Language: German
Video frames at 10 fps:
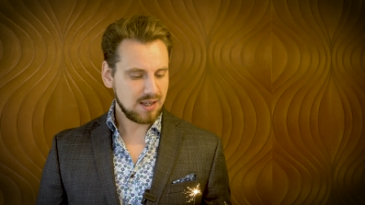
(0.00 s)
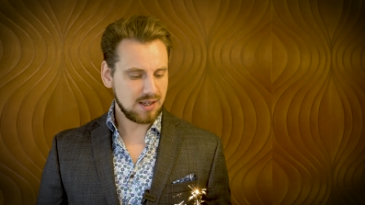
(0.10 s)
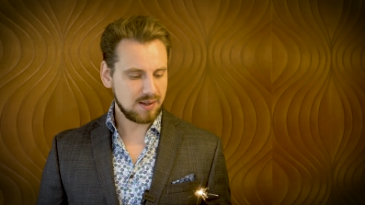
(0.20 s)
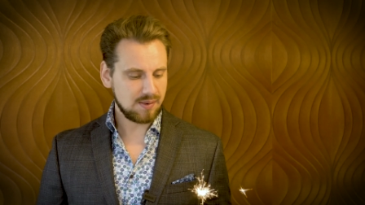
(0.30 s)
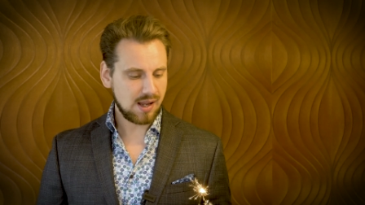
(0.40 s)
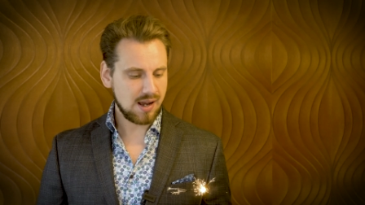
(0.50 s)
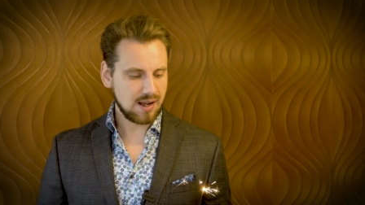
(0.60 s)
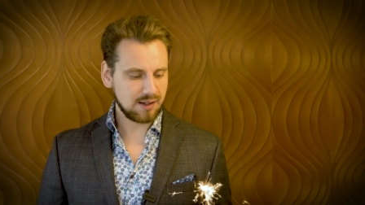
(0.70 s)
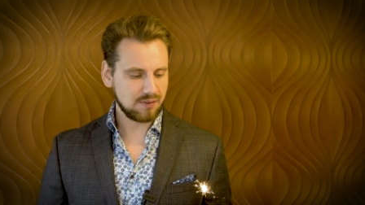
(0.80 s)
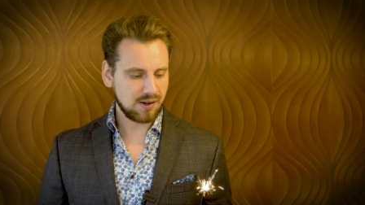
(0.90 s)
Äh, naja,
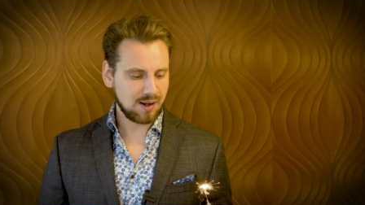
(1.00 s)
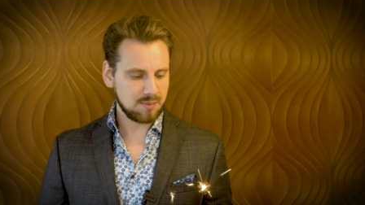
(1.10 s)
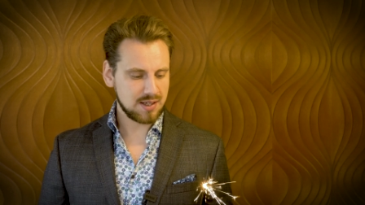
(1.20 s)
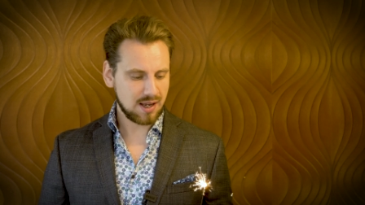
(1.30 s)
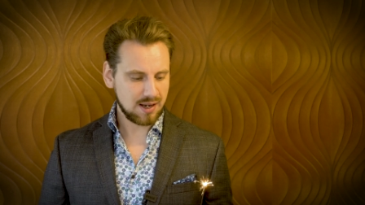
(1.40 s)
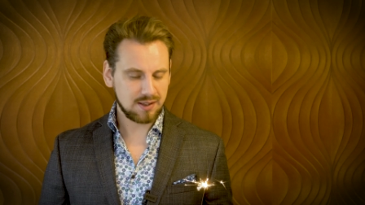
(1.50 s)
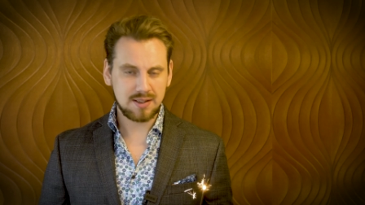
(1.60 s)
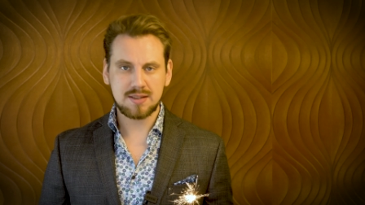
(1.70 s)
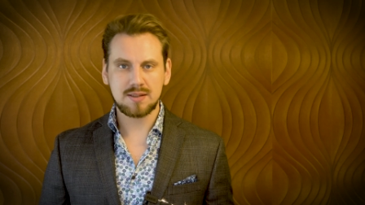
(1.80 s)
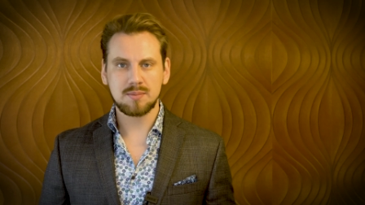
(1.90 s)
angefangen habe ich ja
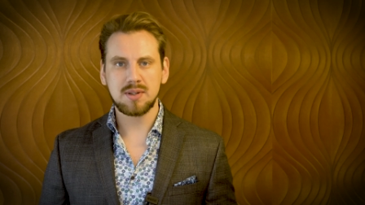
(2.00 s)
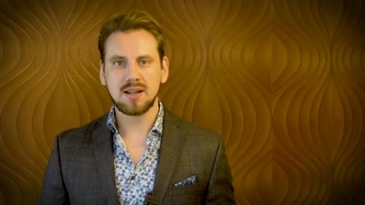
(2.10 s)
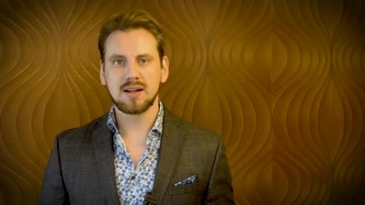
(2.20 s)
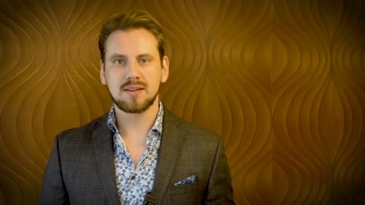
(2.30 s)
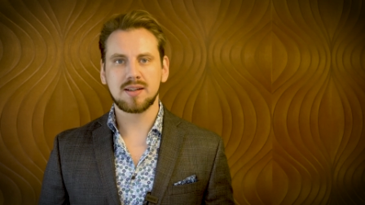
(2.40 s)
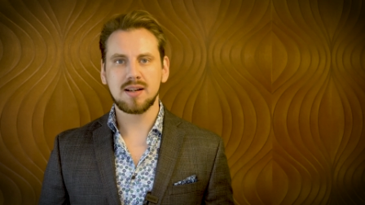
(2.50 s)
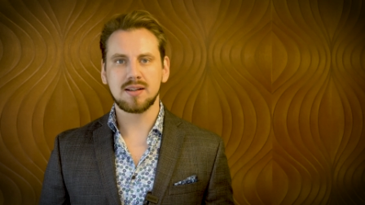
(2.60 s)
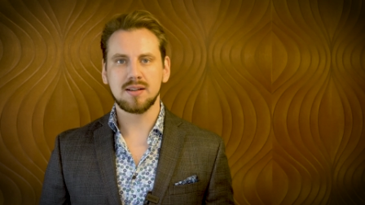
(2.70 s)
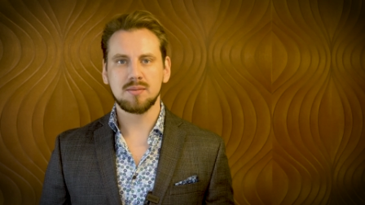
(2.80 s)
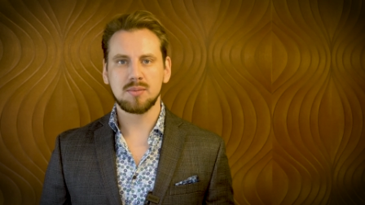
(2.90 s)
eigentlich mit einer
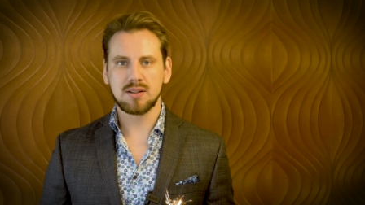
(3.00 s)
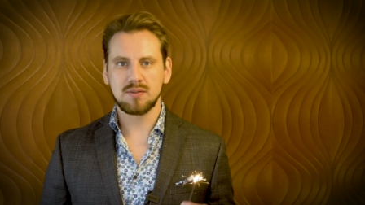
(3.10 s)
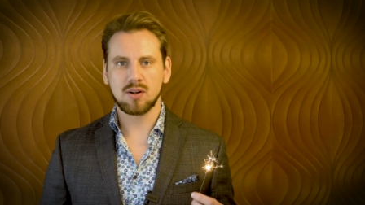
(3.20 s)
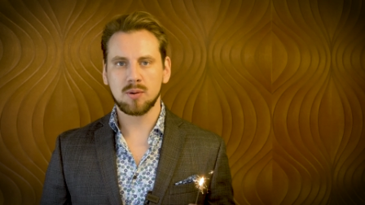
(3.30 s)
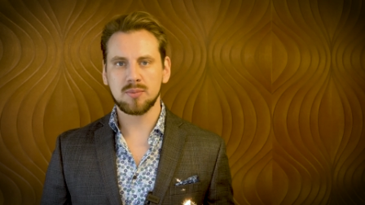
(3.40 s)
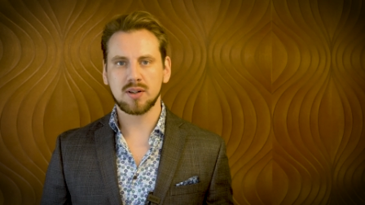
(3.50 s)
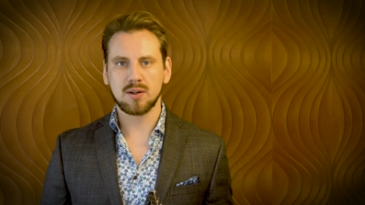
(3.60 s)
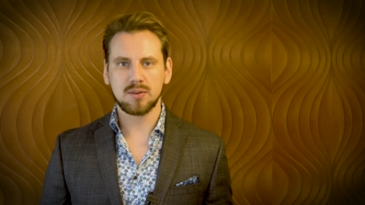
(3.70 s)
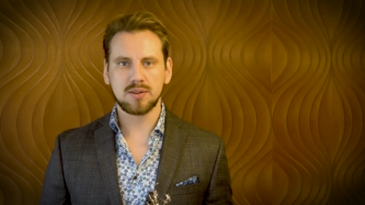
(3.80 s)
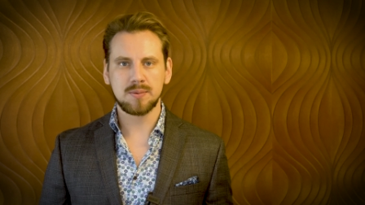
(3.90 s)
Serie, mit Willkommen zu
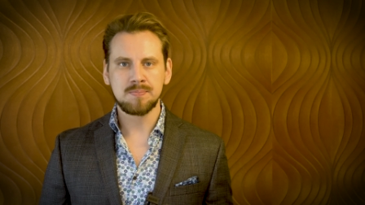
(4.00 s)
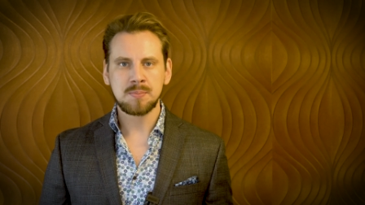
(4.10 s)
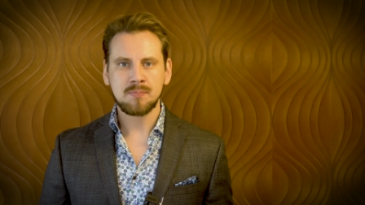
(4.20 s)
Hause.